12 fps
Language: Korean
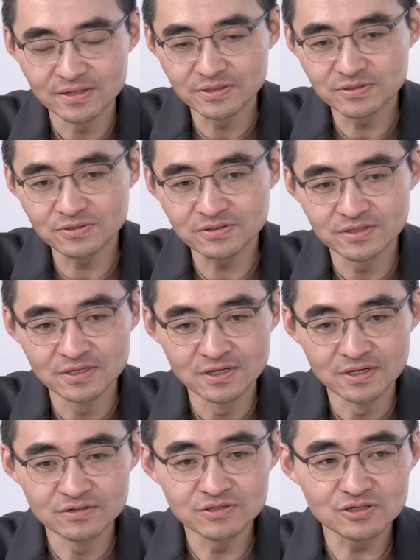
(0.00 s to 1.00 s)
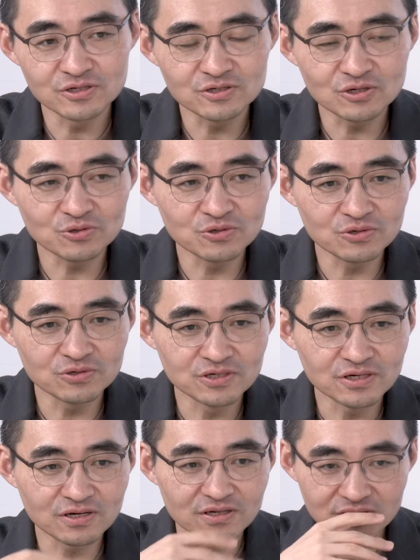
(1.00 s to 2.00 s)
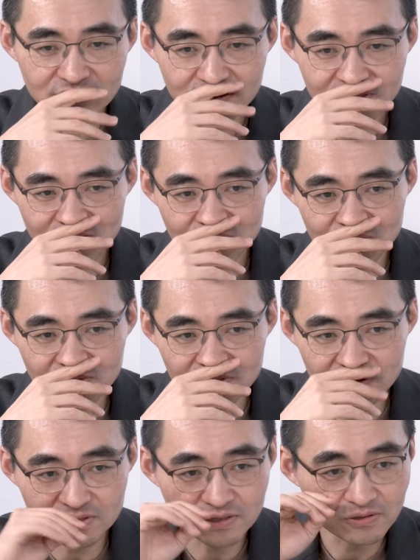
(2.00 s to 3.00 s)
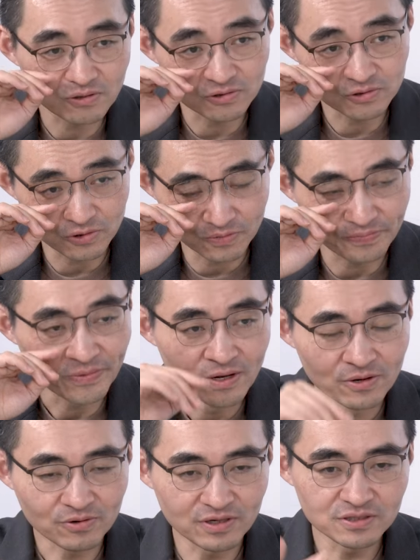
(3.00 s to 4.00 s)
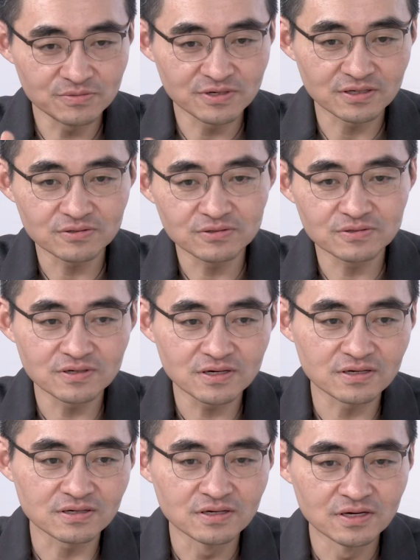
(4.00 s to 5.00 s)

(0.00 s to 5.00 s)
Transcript: 그래서 근데 실제로 제가 이제 실리콘 응극제에 더 좀 관심을 가졌던 게